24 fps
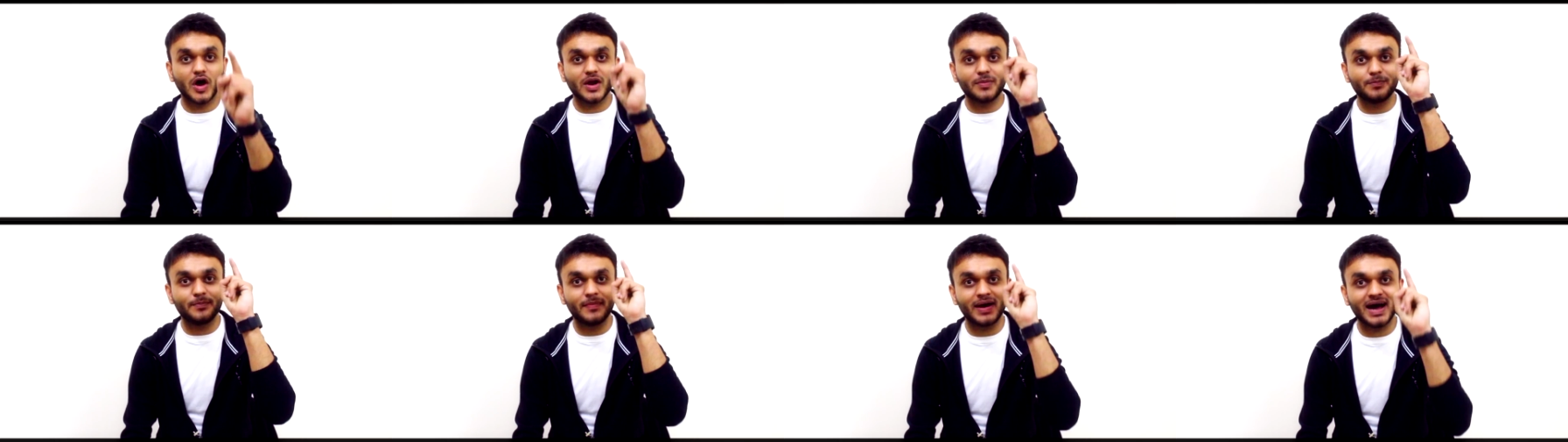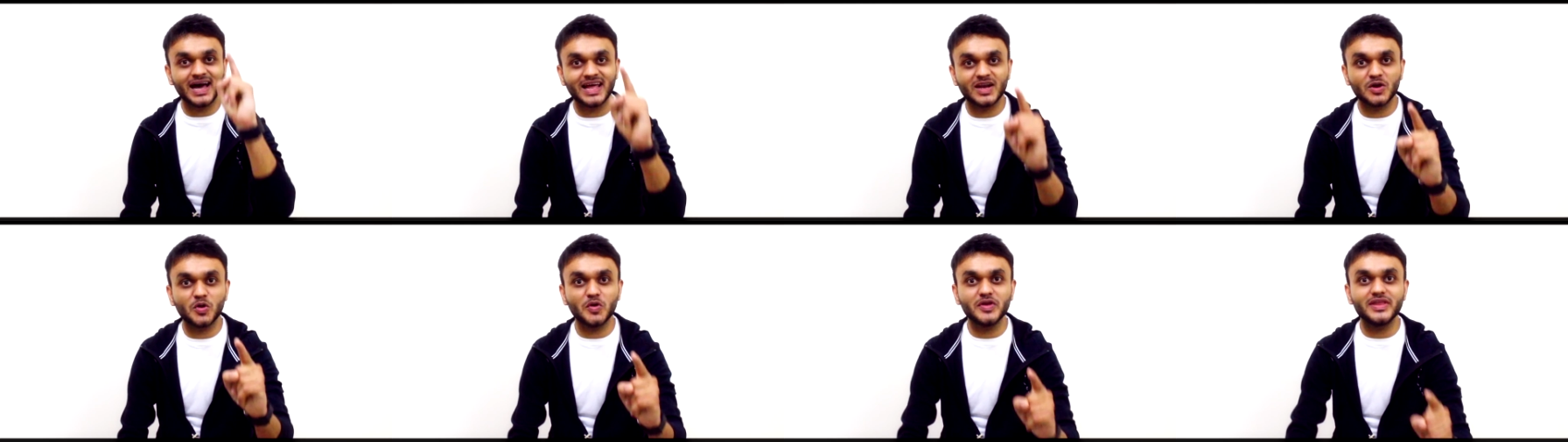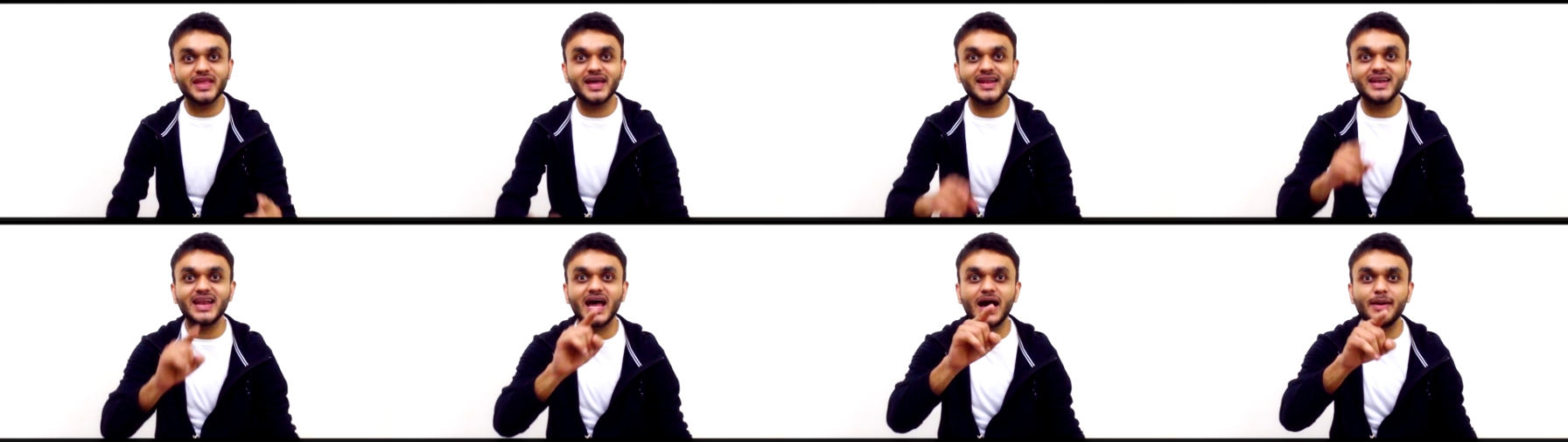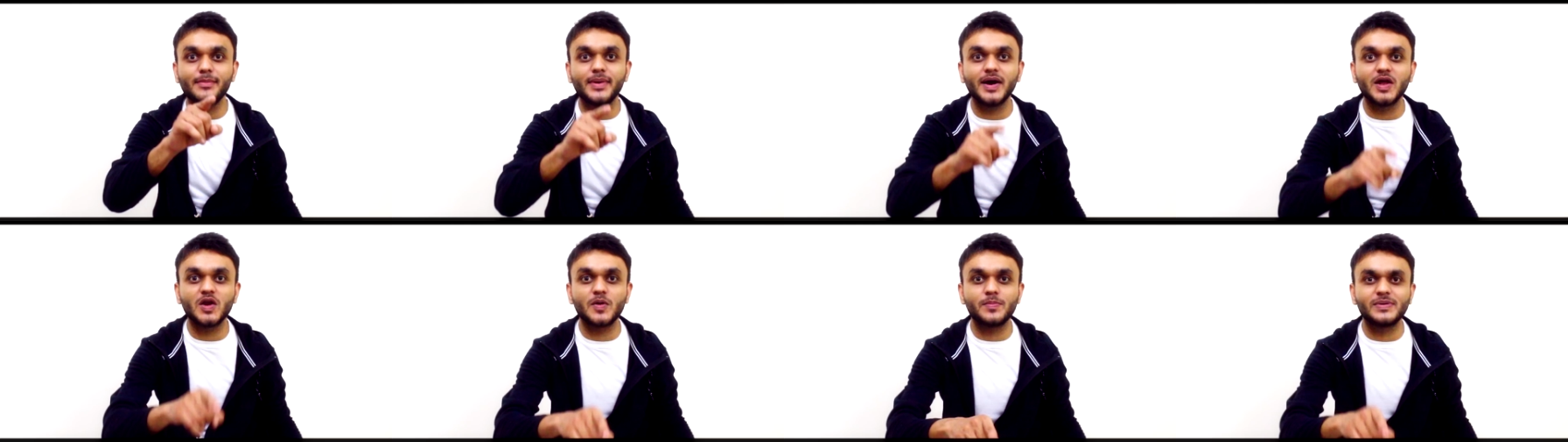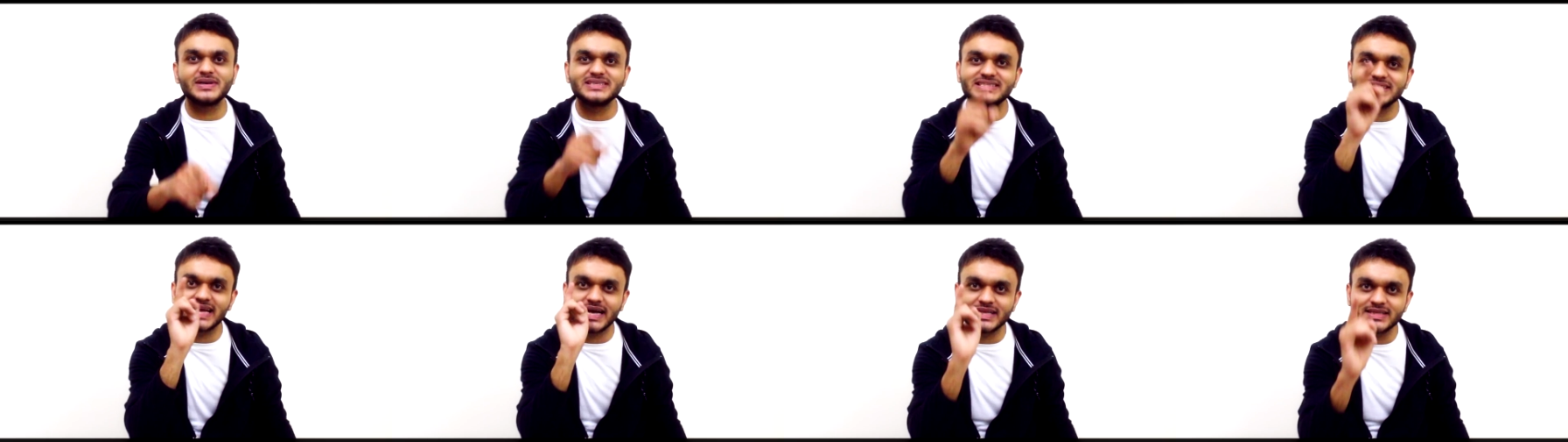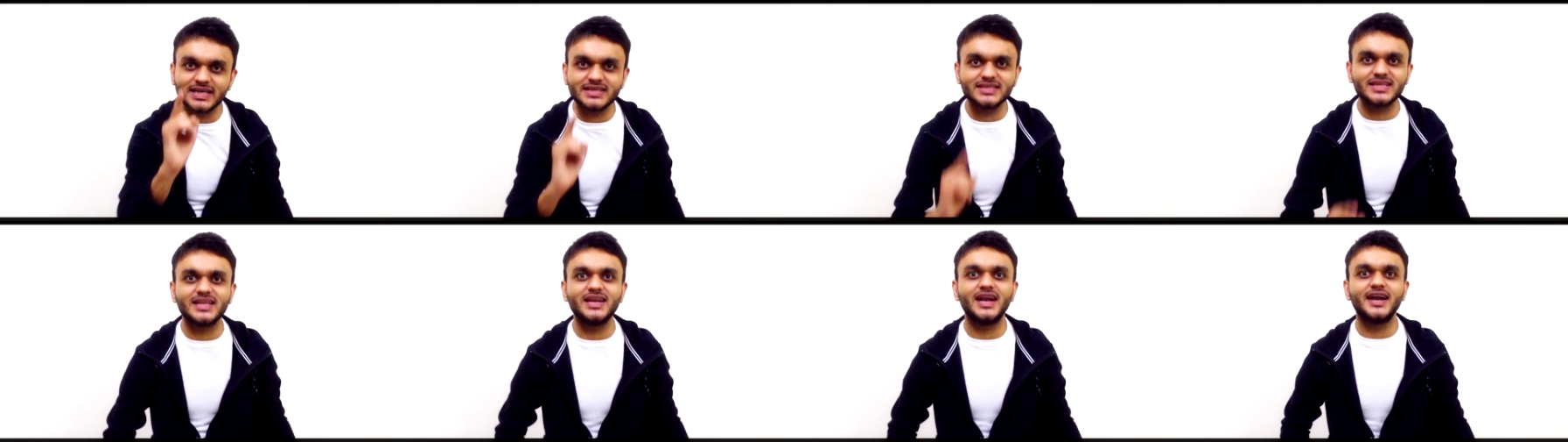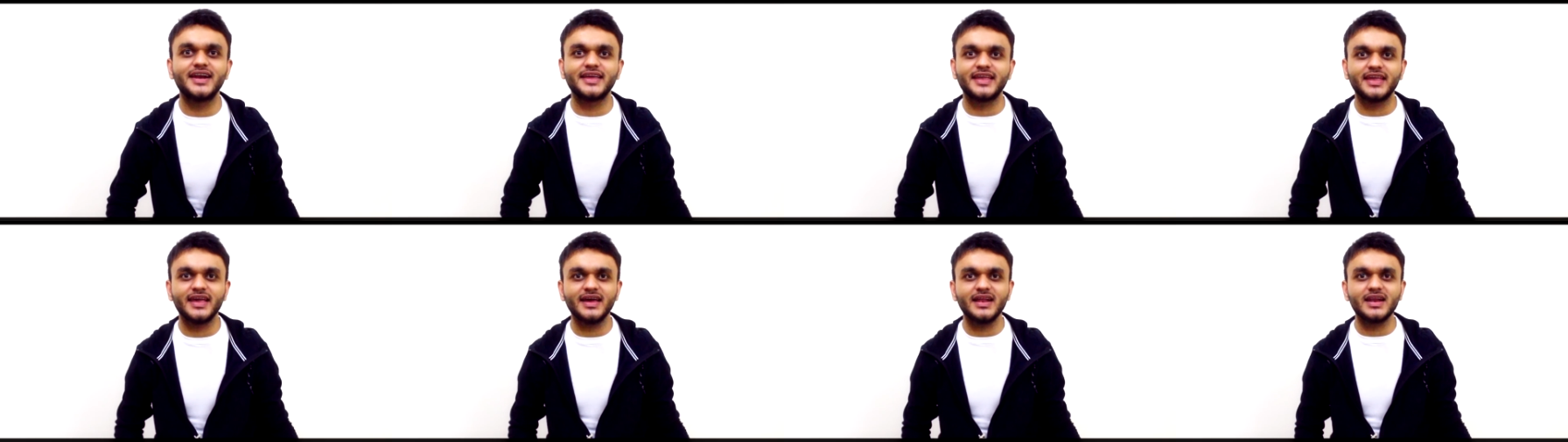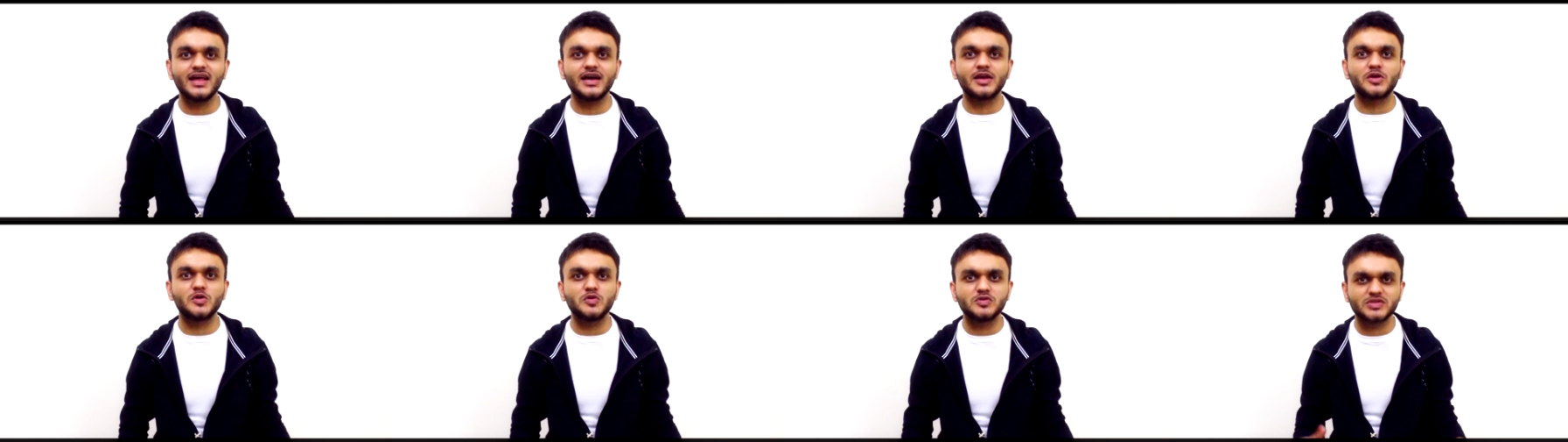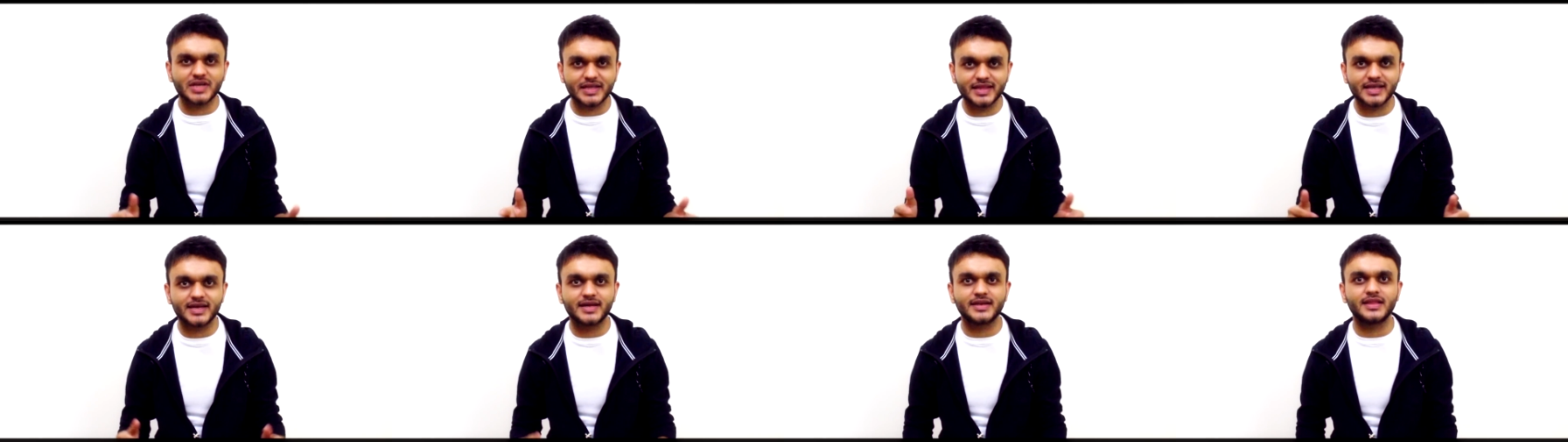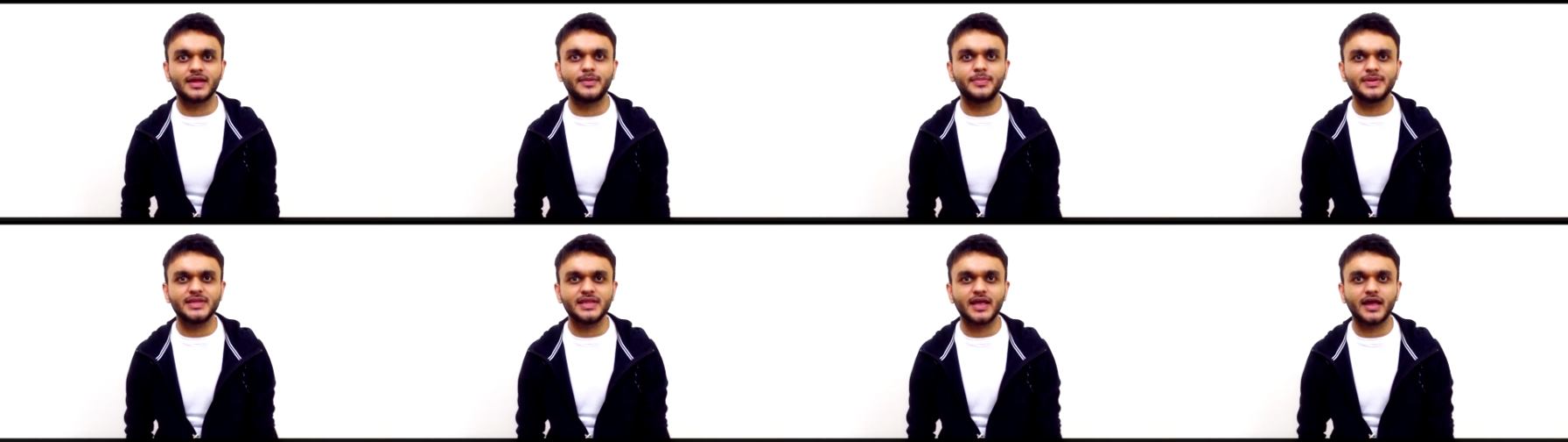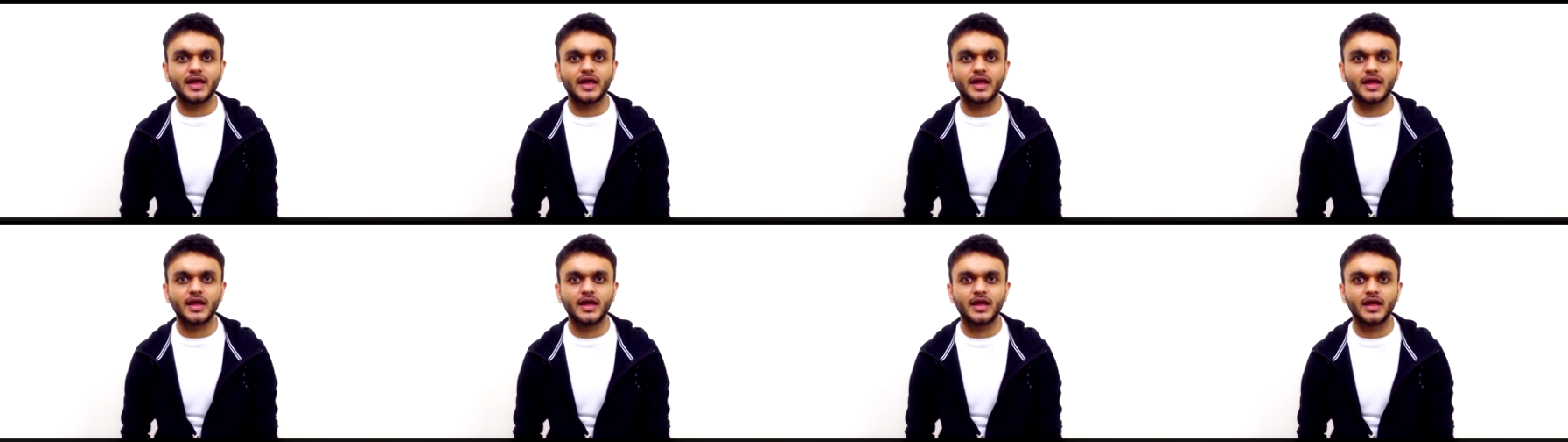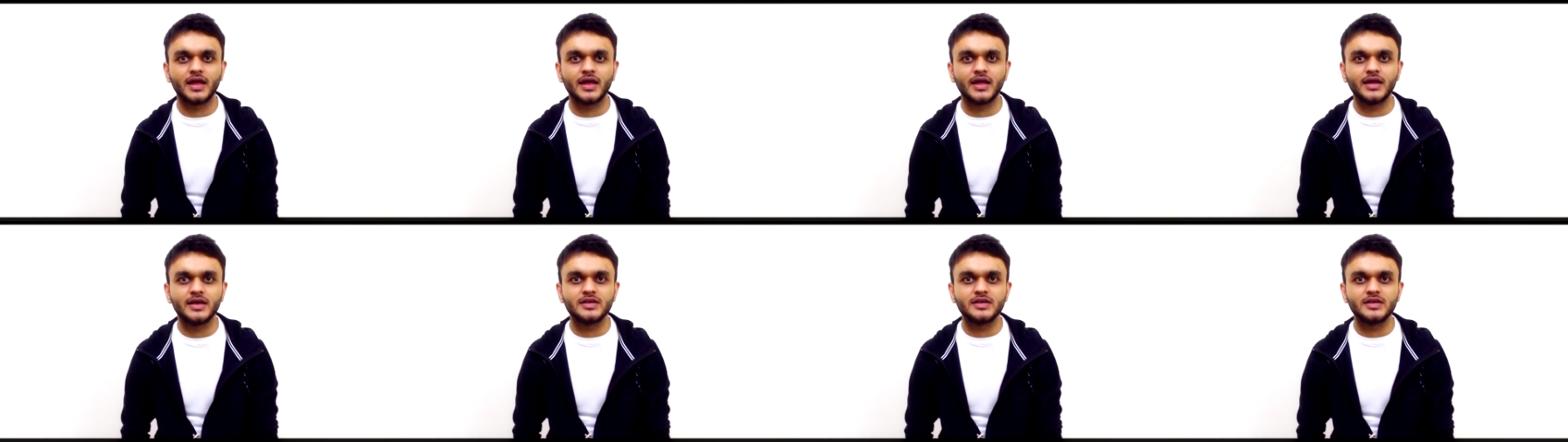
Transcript: और मानो या ना मानो पर ज्यादातर लड़कियां ना क्यों शादी करती है पता है